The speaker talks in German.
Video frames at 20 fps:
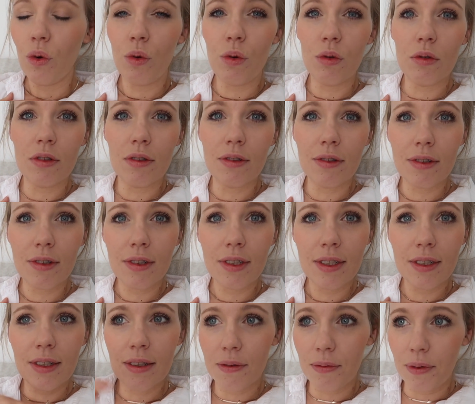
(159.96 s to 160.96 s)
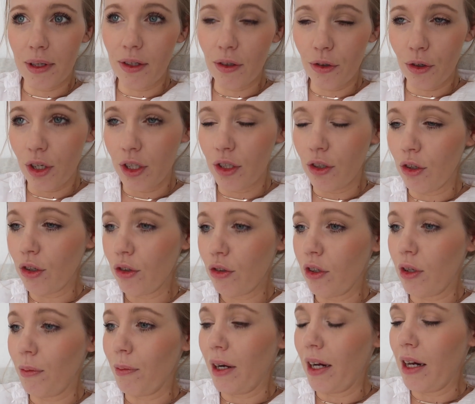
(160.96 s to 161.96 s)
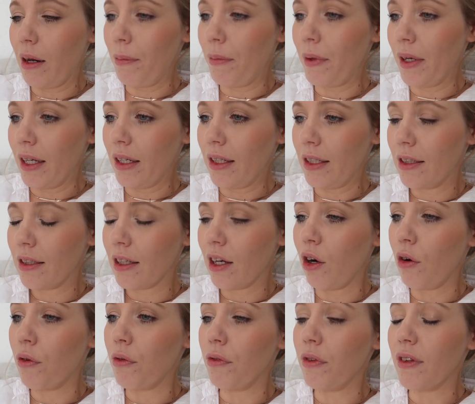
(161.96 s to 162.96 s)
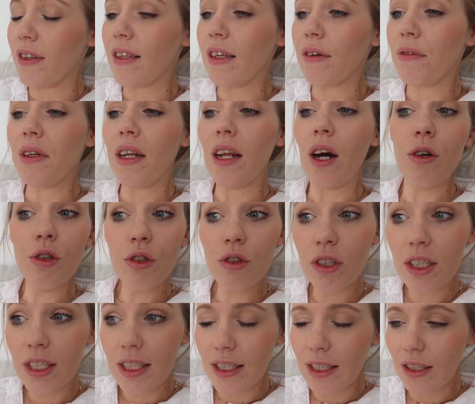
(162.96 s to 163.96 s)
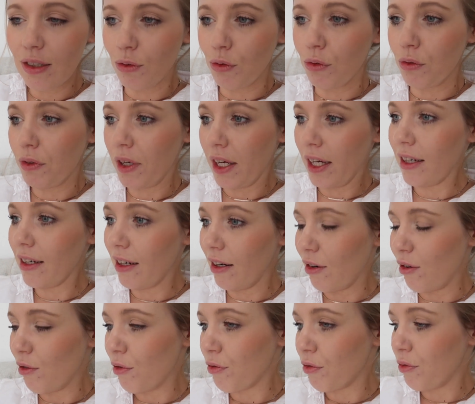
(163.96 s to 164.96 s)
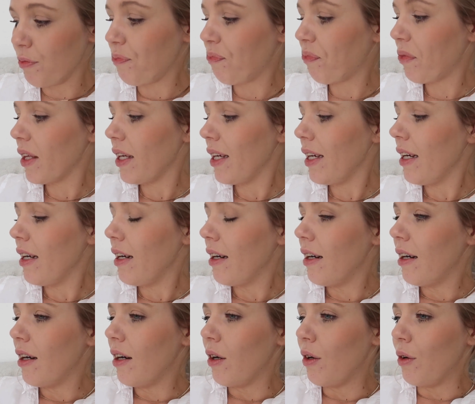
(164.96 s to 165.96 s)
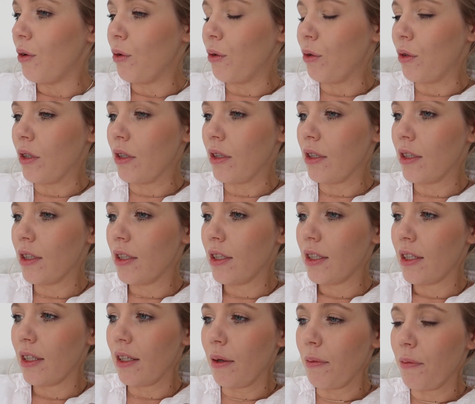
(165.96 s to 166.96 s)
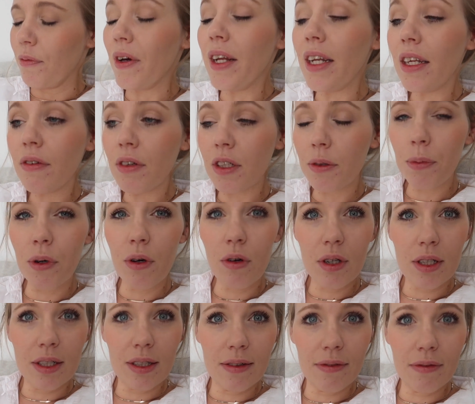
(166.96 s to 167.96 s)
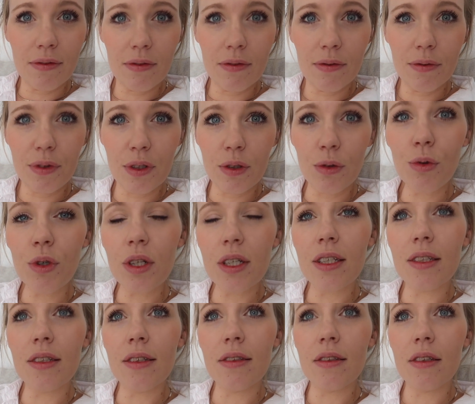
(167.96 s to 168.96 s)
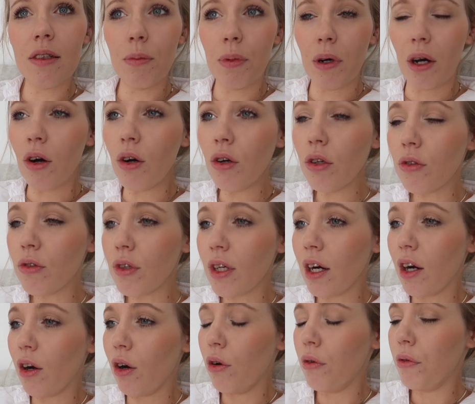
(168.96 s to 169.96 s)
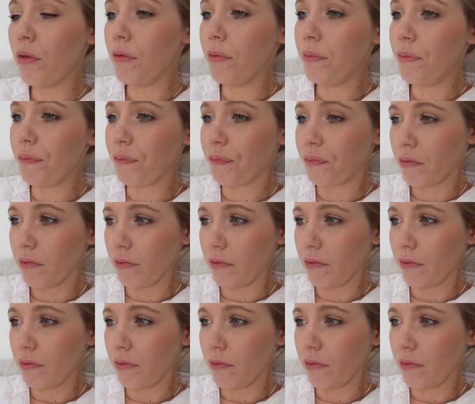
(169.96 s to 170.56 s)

Und deswegen gehört auch zu dem halben Jahr nichts kaufen, sehr viel aussortieren und verkaufen. Und ähm, wenn ich was brauche, dann versuche ich es gebraucht zu kaufen